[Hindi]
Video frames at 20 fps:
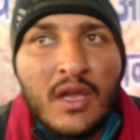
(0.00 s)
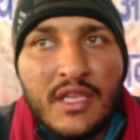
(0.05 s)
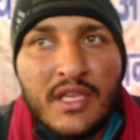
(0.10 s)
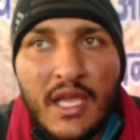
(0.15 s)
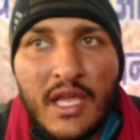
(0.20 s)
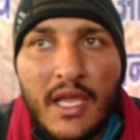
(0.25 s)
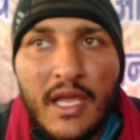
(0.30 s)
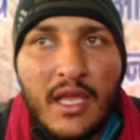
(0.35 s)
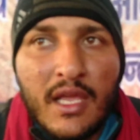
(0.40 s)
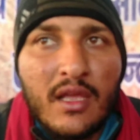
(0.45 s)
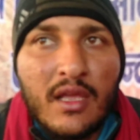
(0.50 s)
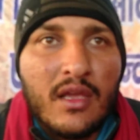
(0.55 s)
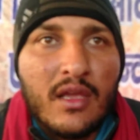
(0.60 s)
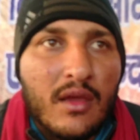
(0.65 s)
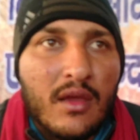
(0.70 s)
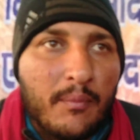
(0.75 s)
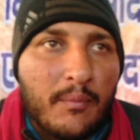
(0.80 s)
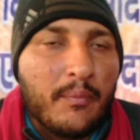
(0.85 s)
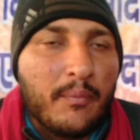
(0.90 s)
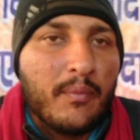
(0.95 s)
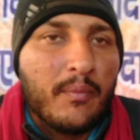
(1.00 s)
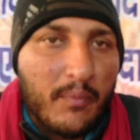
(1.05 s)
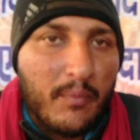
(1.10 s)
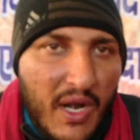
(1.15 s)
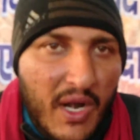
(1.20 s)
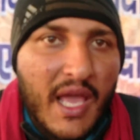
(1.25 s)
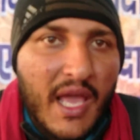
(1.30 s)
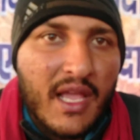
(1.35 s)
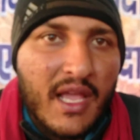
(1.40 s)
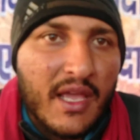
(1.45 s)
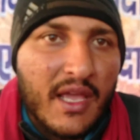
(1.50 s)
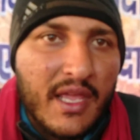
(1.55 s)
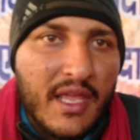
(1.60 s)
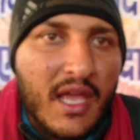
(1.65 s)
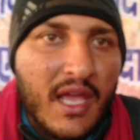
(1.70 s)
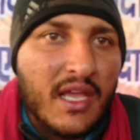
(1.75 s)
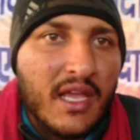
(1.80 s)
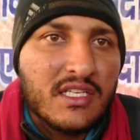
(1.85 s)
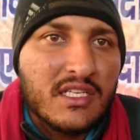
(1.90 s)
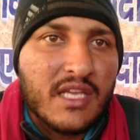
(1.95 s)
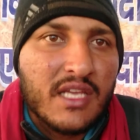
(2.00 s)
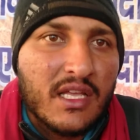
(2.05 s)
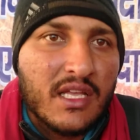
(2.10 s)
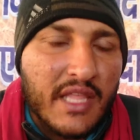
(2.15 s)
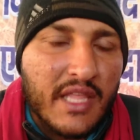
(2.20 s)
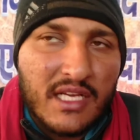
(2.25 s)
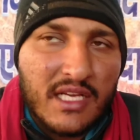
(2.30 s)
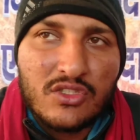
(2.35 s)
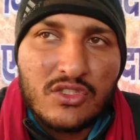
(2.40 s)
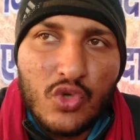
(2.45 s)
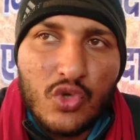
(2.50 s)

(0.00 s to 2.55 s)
ये बनाए गए हैं इसके अध्यक्ष